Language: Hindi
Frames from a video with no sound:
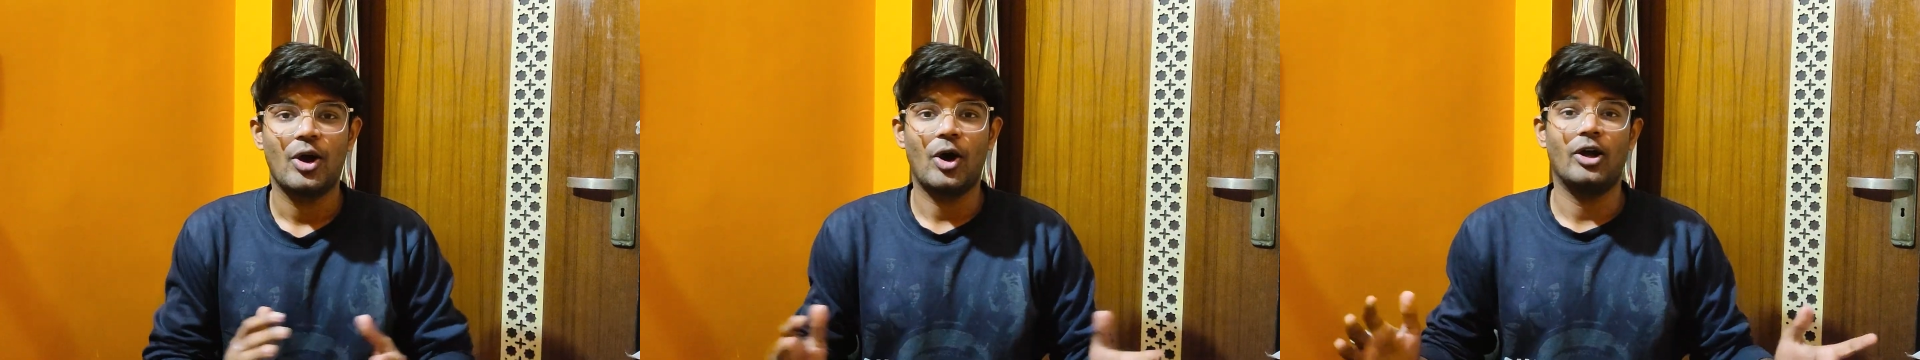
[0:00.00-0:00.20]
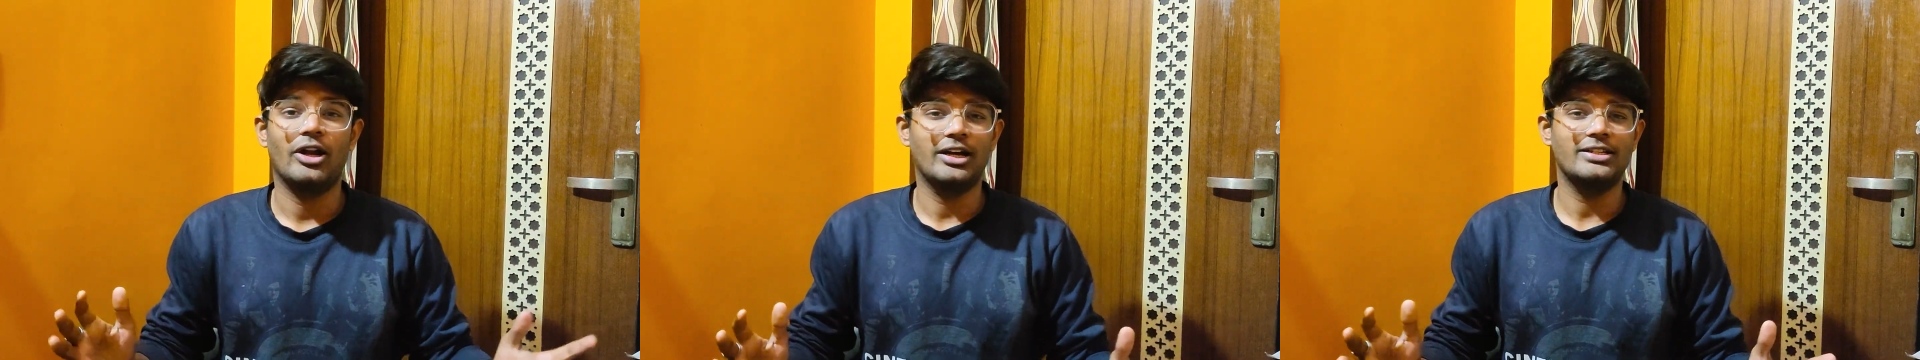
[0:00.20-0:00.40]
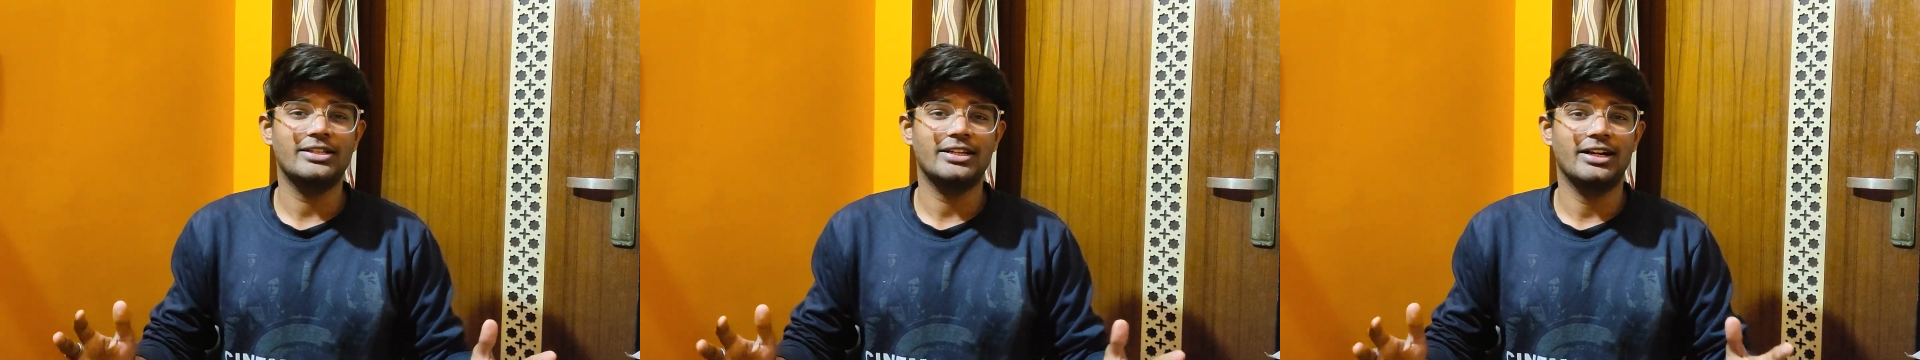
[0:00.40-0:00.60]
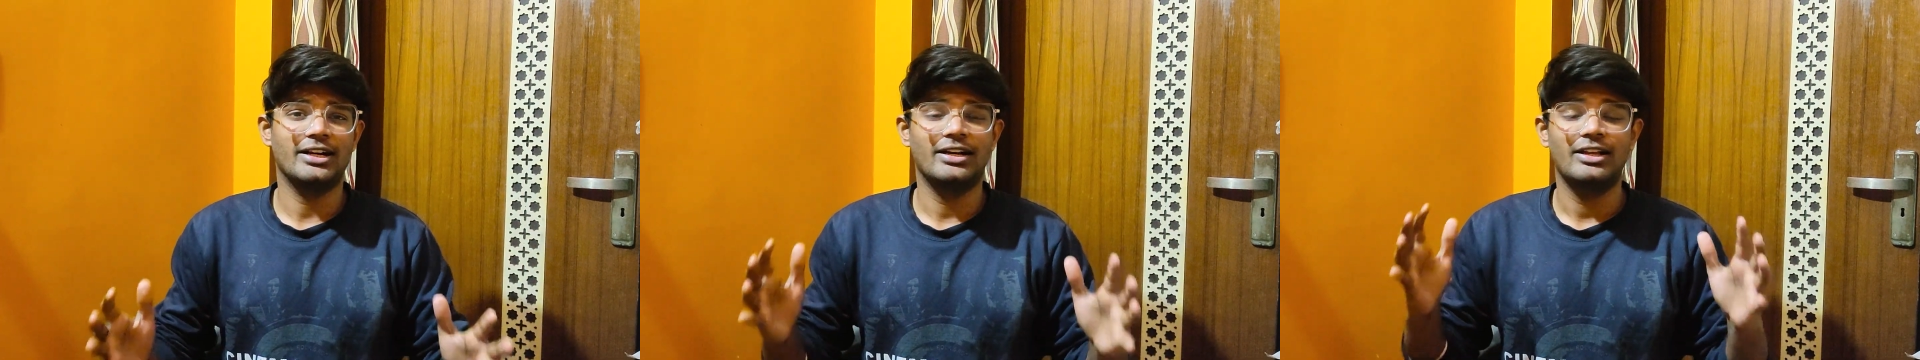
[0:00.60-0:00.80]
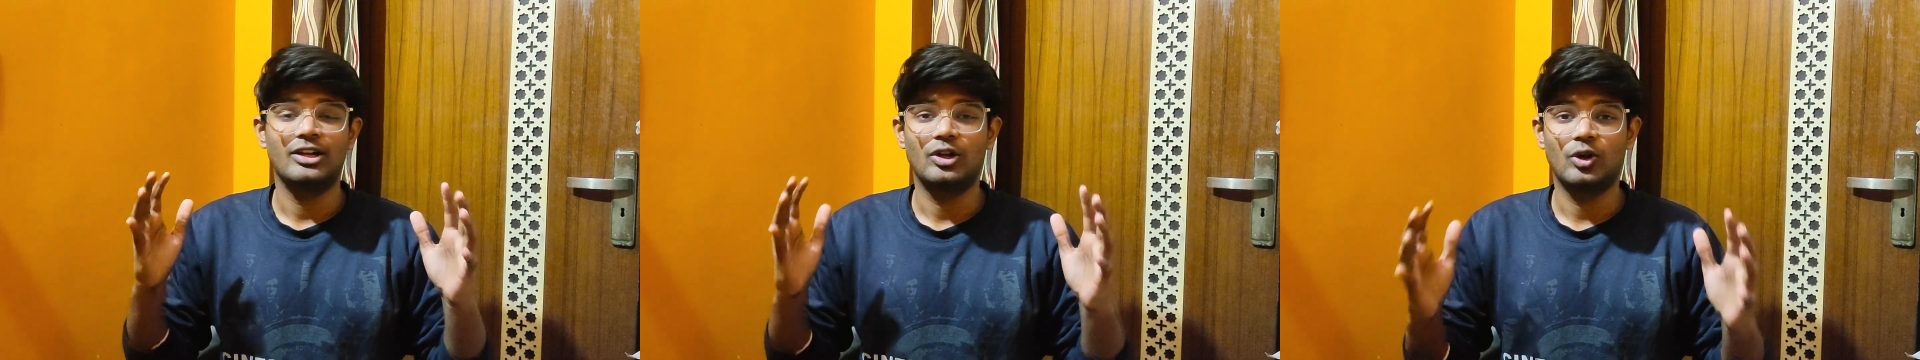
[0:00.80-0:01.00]
और हर
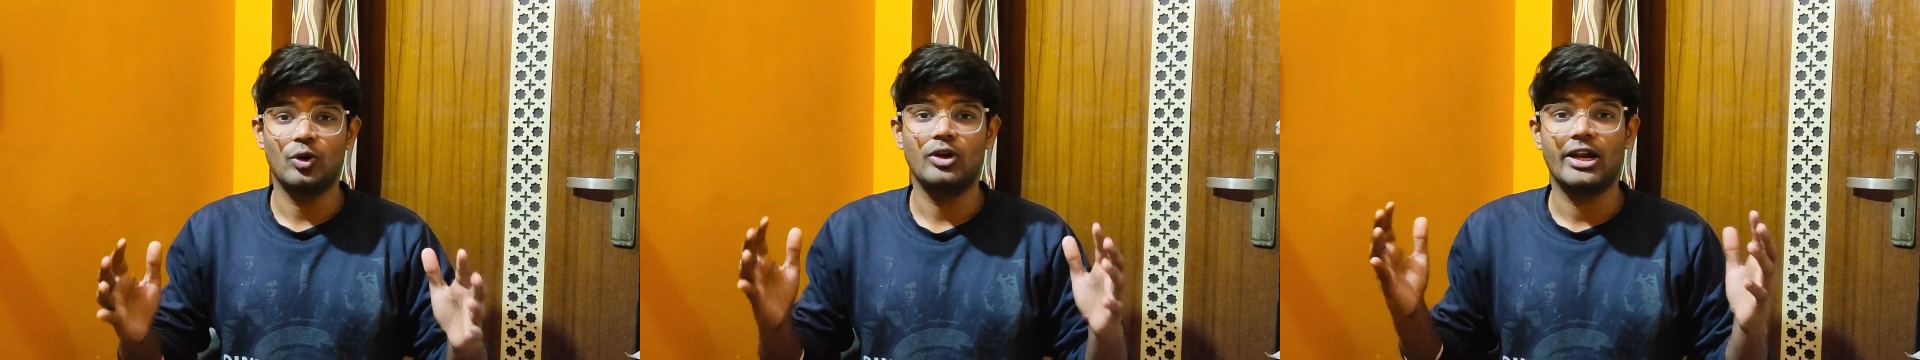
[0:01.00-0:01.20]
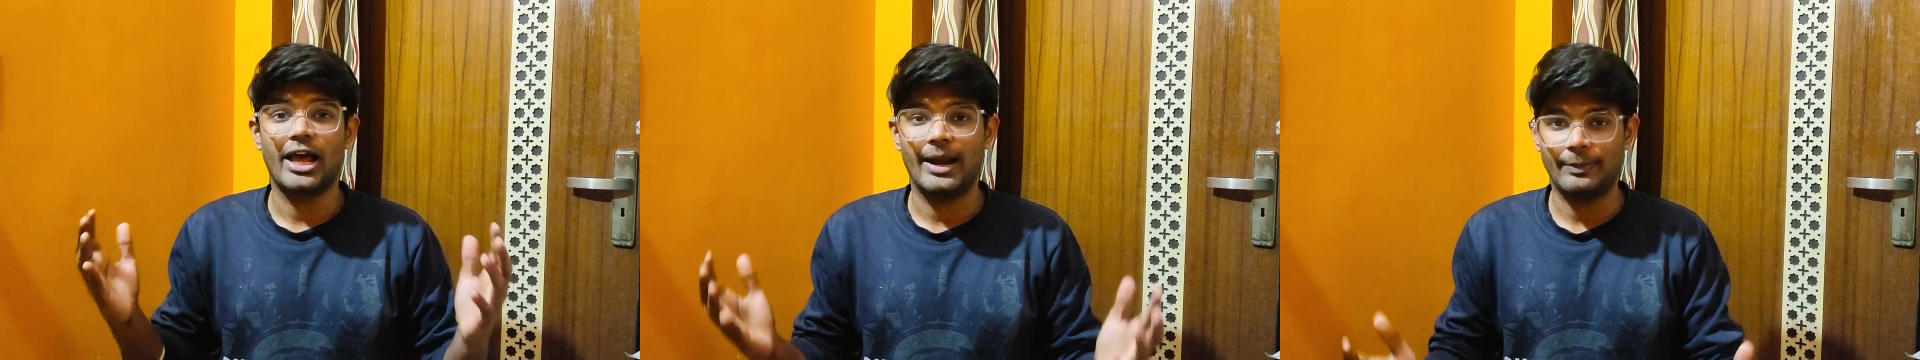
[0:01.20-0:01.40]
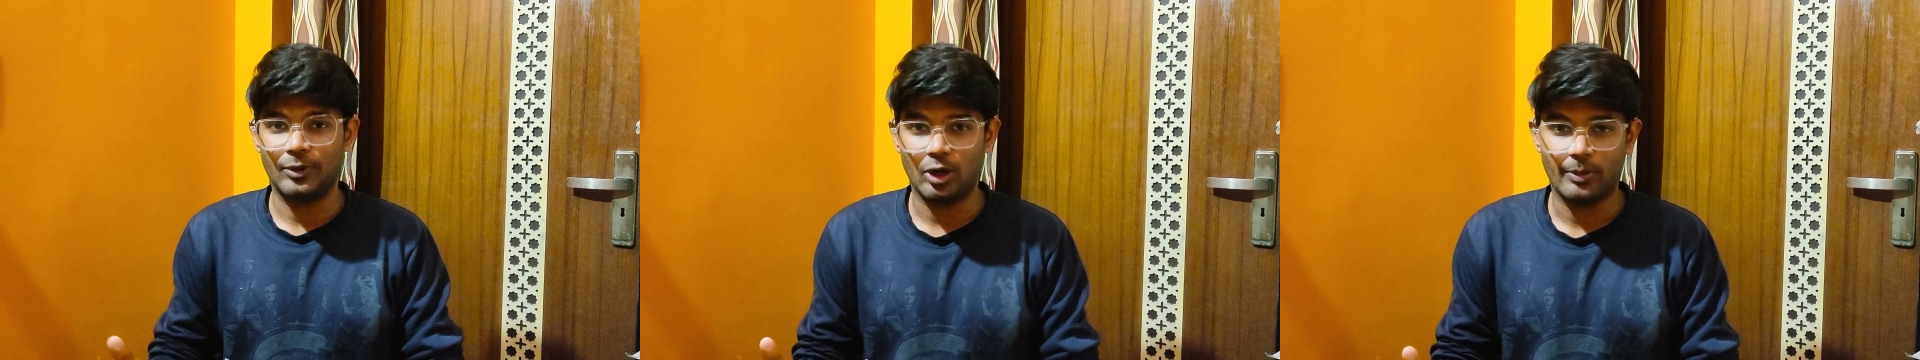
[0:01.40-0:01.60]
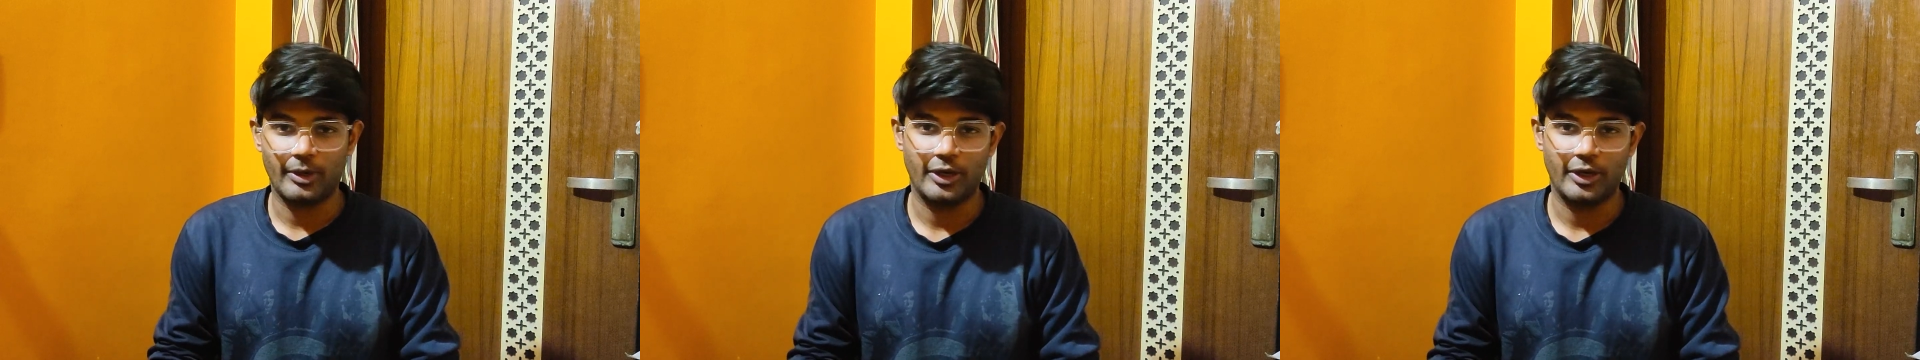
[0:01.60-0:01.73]
जगह लोग लैपटॉप